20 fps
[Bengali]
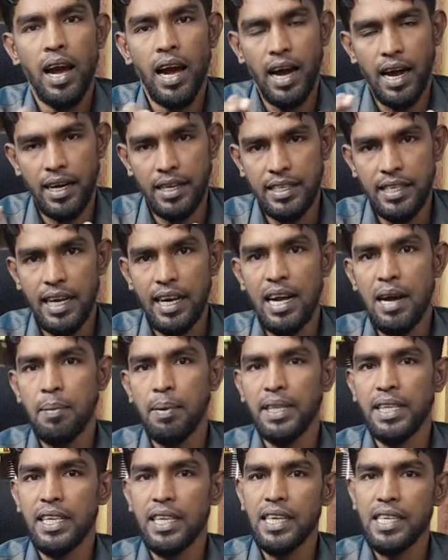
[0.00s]
আর যারা
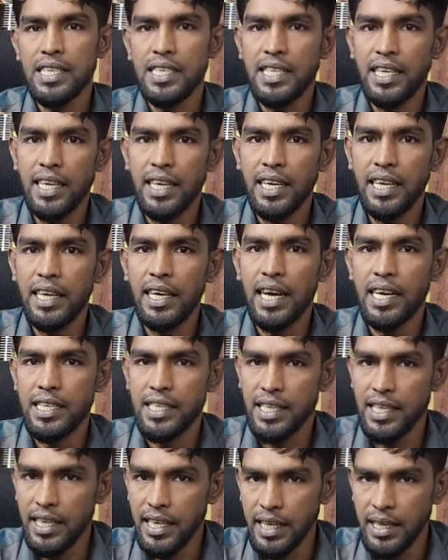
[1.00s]
আমাদের কাছ থেকে
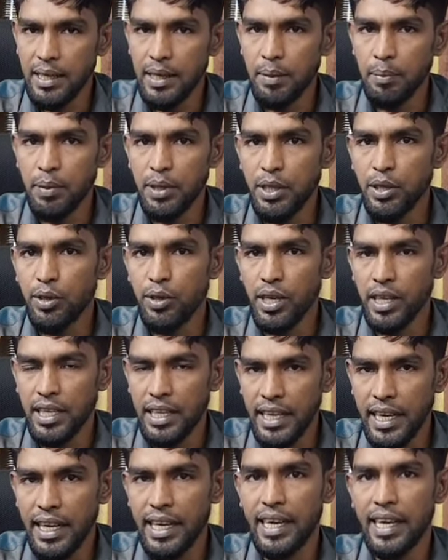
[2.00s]
আজকের এই ভিডিওটা
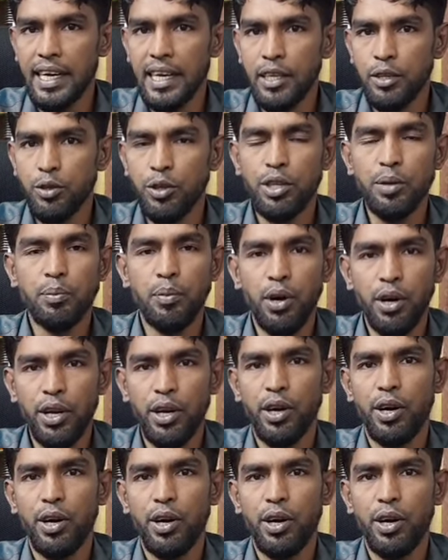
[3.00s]
দেখে যদি মনে